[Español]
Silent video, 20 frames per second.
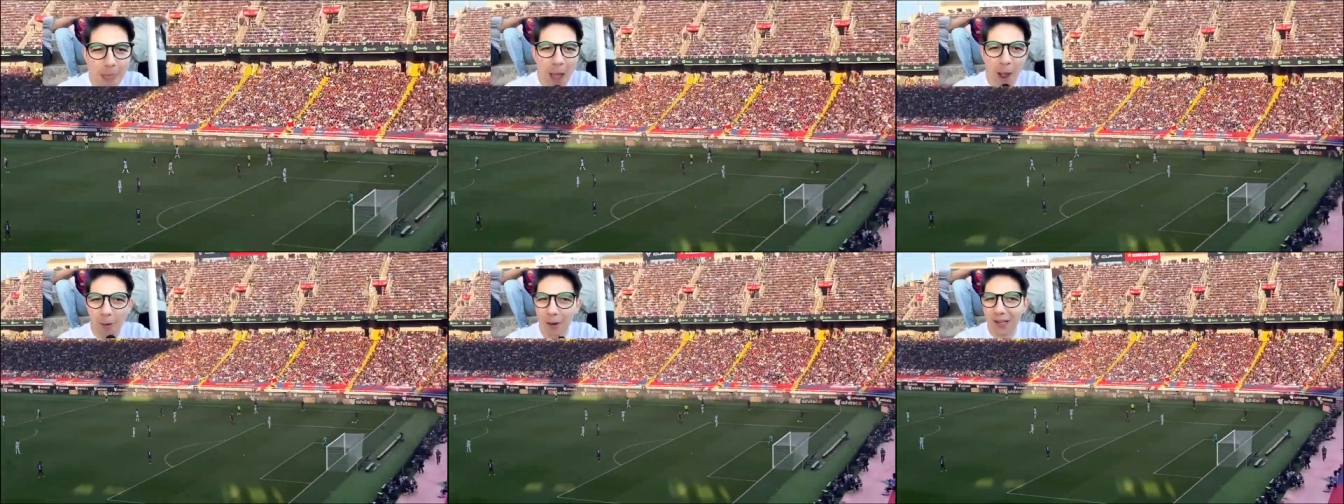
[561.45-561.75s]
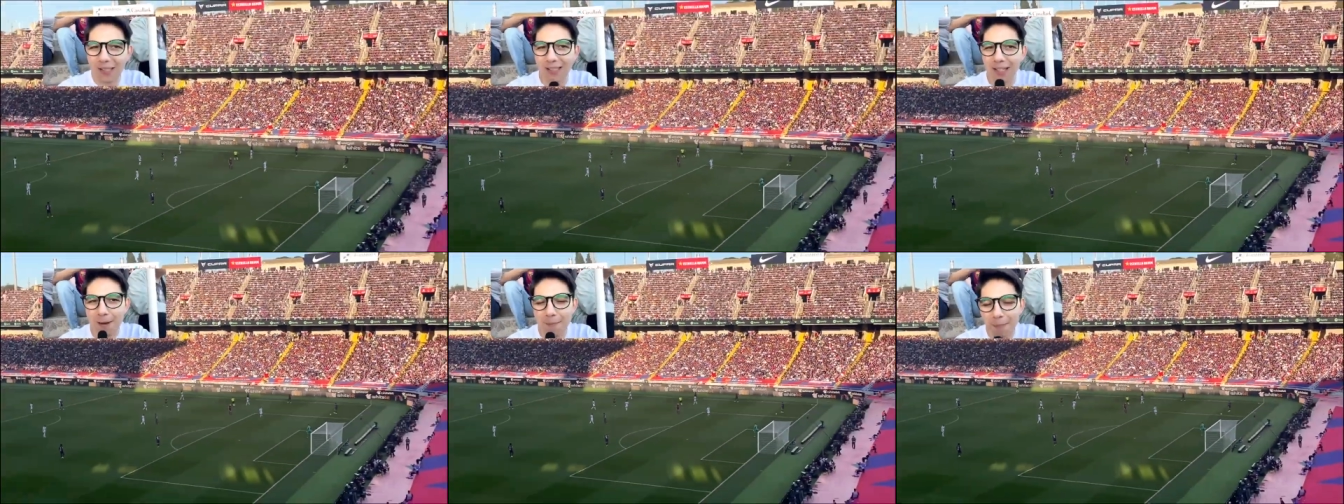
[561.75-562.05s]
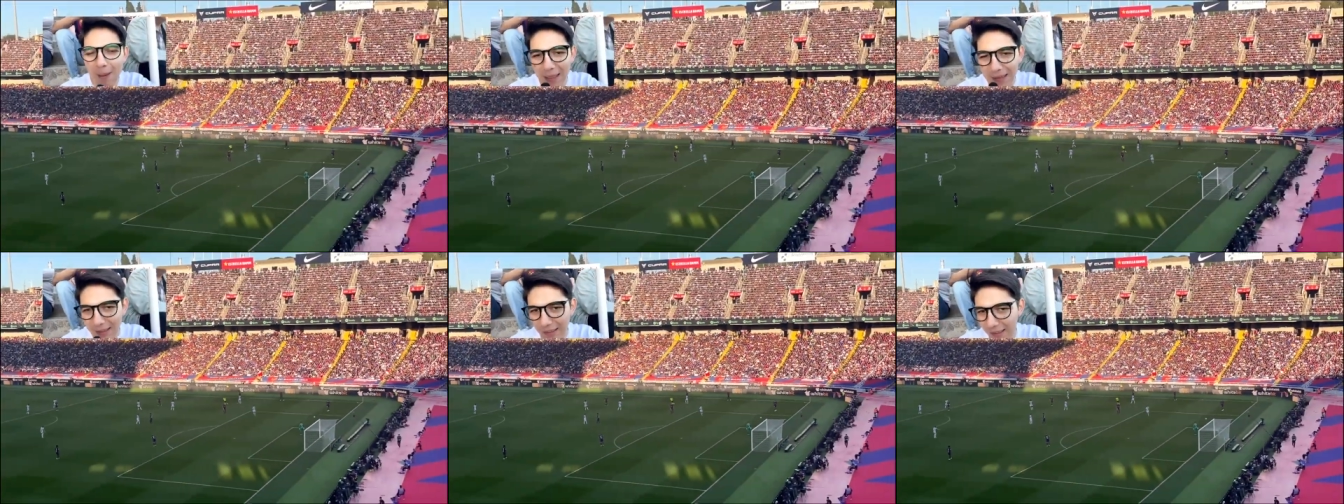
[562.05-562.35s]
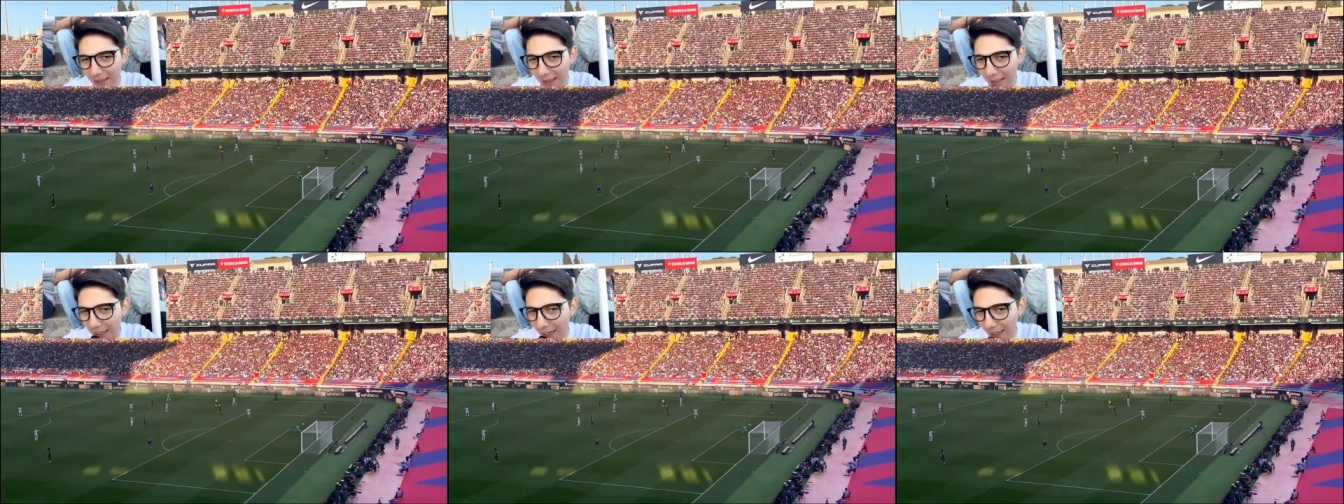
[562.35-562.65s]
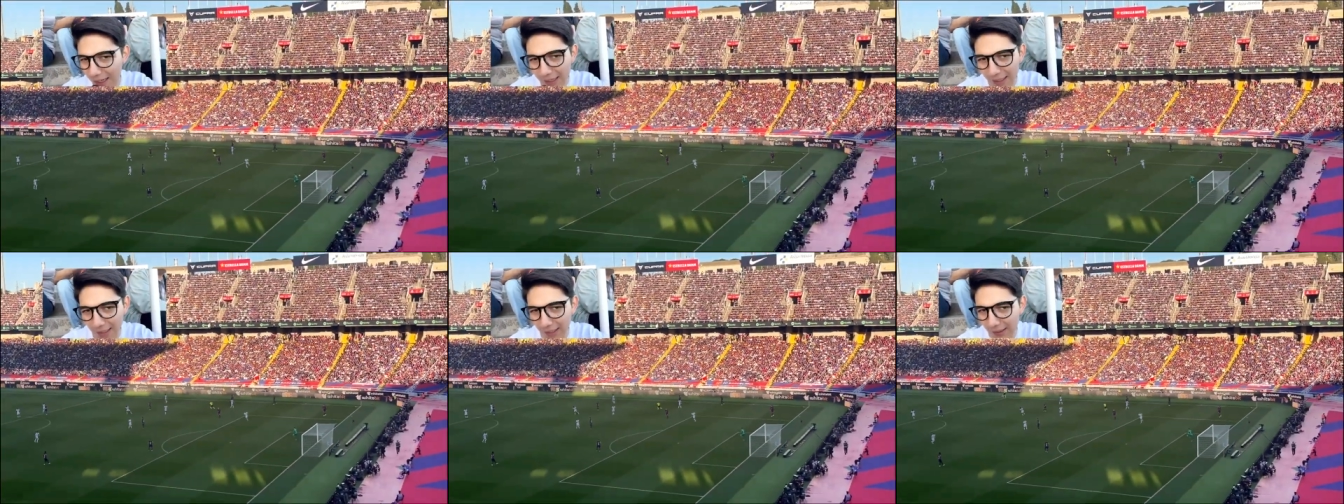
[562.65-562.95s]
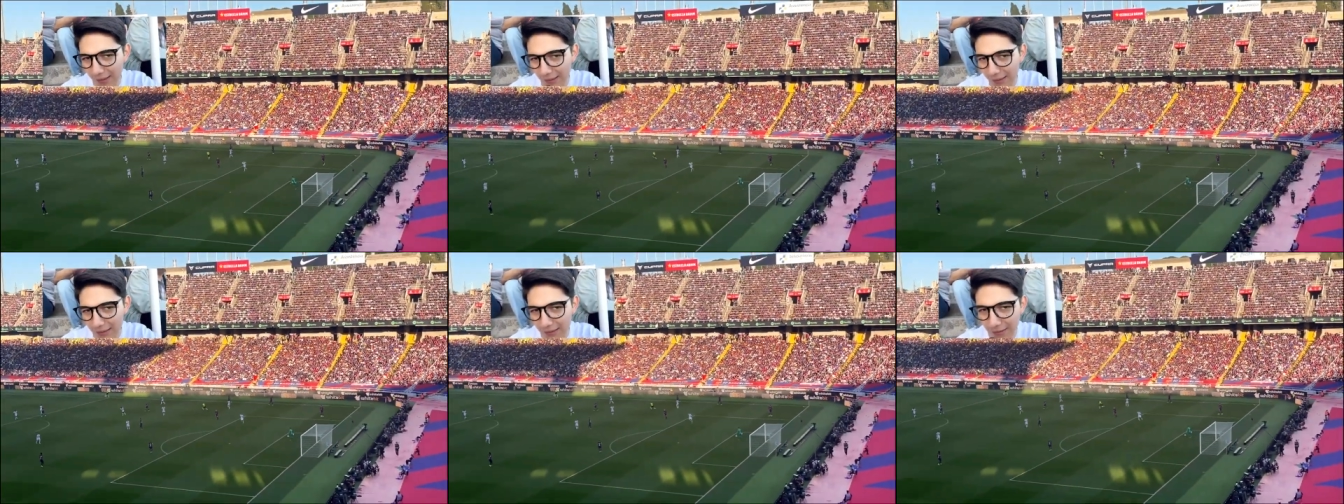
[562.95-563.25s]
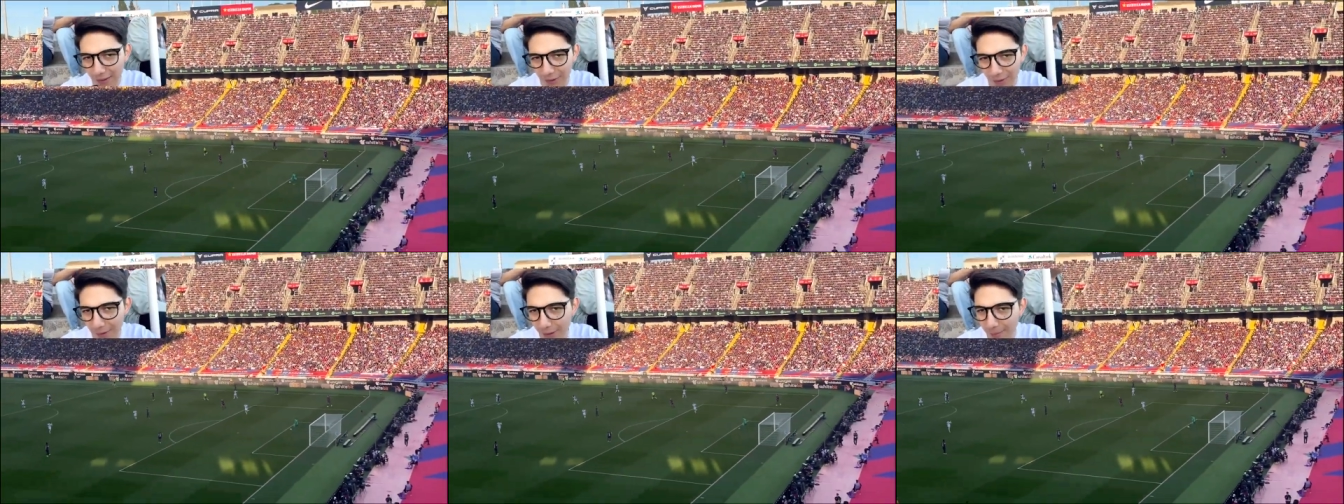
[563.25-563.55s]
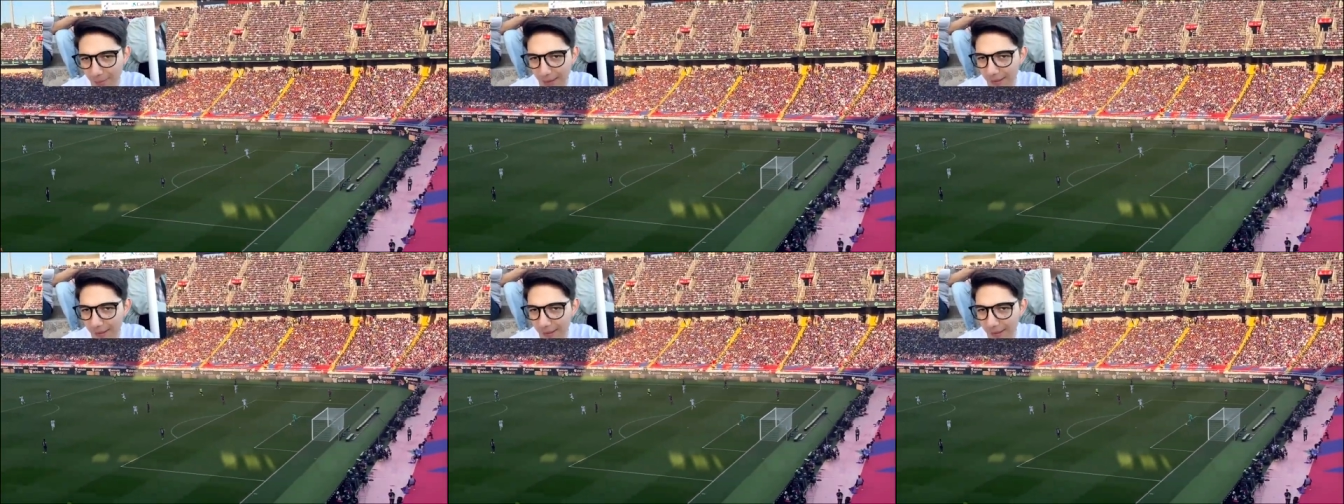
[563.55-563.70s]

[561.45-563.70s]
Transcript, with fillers: Aún así el empate aquí en el estadio del